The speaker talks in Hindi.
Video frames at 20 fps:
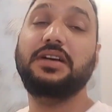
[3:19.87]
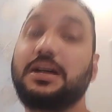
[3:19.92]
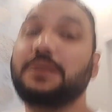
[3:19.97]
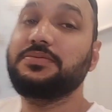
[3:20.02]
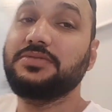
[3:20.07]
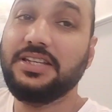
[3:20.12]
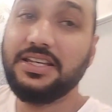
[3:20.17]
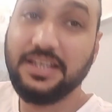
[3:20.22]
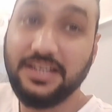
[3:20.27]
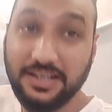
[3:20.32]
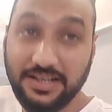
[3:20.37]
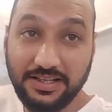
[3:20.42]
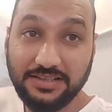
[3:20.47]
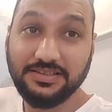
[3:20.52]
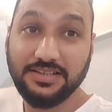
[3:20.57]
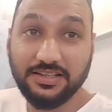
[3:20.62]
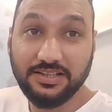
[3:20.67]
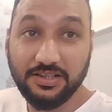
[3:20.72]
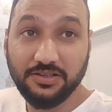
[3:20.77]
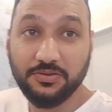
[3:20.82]
मैं आपसे ये कहना
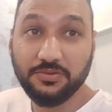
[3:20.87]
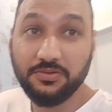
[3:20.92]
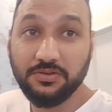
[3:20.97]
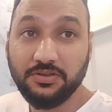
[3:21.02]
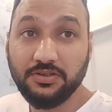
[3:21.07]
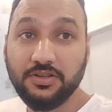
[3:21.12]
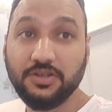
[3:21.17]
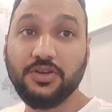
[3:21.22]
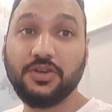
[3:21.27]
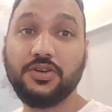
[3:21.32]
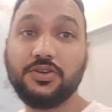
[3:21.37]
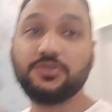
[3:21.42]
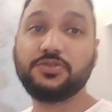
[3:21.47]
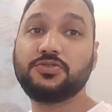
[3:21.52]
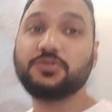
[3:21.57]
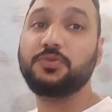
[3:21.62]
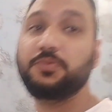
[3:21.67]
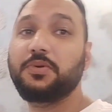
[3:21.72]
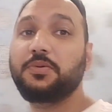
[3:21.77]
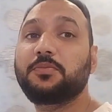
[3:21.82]
चाहता हूँ यू
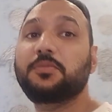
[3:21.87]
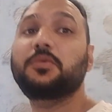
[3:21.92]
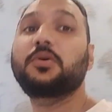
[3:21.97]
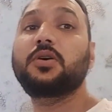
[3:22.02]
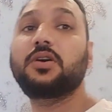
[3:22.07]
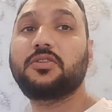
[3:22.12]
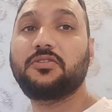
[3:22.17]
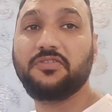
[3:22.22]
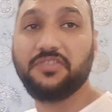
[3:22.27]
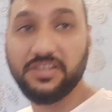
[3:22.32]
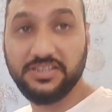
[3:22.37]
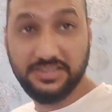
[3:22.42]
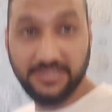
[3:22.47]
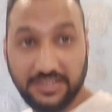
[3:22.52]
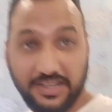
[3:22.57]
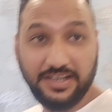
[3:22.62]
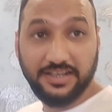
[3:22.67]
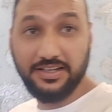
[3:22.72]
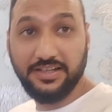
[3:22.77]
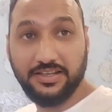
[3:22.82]
शुड बी मोर
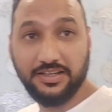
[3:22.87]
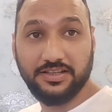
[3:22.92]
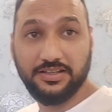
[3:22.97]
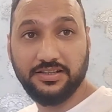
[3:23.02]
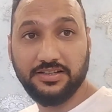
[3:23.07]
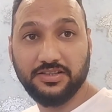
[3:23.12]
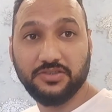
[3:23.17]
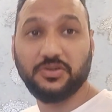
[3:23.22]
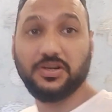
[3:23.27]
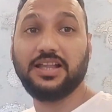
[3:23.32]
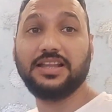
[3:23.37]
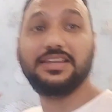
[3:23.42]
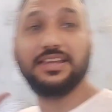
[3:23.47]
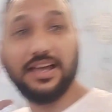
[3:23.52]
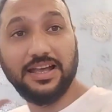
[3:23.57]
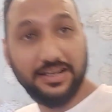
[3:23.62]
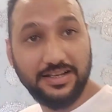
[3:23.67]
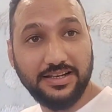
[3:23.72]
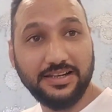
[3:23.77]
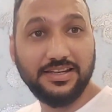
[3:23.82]
विजिलेंट थोड़ा
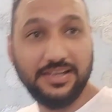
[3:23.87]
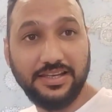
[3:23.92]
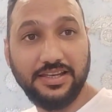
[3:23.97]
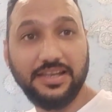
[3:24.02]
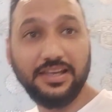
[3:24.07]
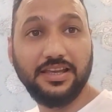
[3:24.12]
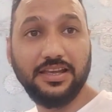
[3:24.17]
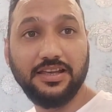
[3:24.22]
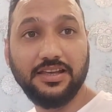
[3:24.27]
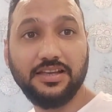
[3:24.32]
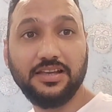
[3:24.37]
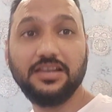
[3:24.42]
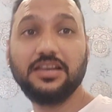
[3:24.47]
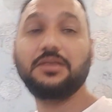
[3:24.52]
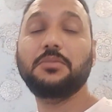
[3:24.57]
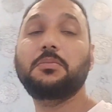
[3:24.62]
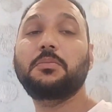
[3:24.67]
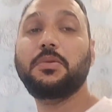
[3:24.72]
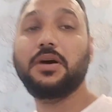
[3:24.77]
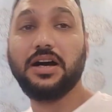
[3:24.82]
ध्यान रखिए
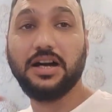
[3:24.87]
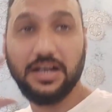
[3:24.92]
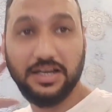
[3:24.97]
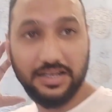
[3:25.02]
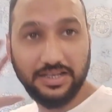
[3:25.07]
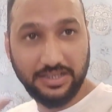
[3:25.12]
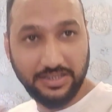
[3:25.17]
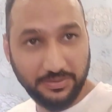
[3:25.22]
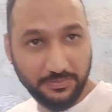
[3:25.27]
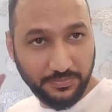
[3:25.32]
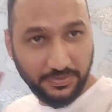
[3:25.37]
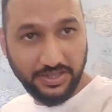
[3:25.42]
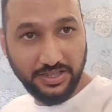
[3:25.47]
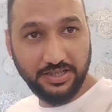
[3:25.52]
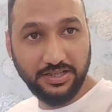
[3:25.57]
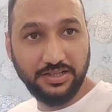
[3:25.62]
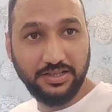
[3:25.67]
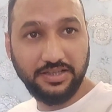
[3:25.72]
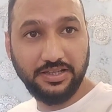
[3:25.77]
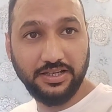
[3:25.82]
बाहर कम
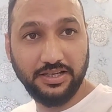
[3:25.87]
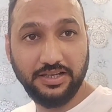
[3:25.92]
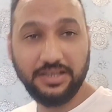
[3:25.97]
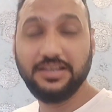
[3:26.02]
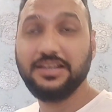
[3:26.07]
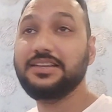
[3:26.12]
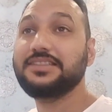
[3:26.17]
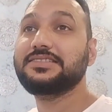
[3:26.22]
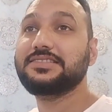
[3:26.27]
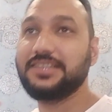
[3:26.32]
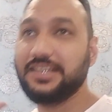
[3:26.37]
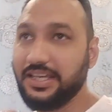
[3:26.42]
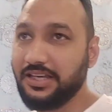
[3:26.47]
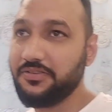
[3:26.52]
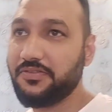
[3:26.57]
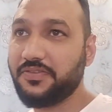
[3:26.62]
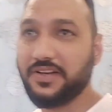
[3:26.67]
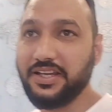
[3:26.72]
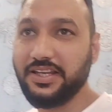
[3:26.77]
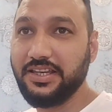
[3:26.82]
निकलिए
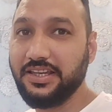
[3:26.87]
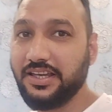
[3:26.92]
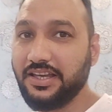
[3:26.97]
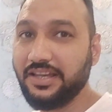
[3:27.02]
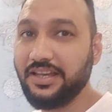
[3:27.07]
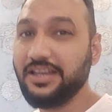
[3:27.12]
सेफ रहिए